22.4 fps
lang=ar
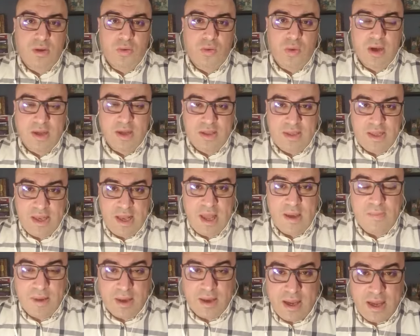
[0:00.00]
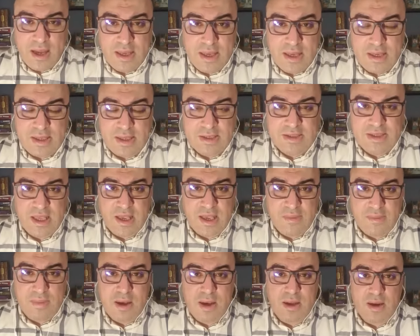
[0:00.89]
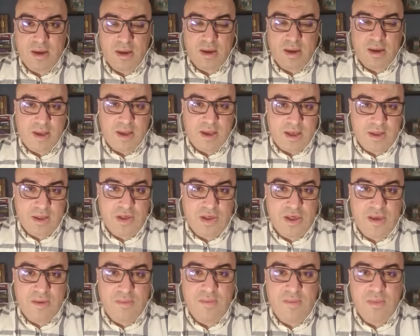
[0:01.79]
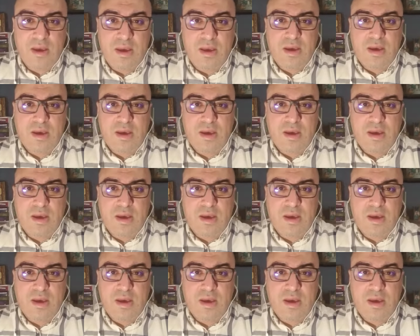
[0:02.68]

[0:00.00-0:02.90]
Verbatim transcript: واغتلاع بقايا الاستعمار الغاشم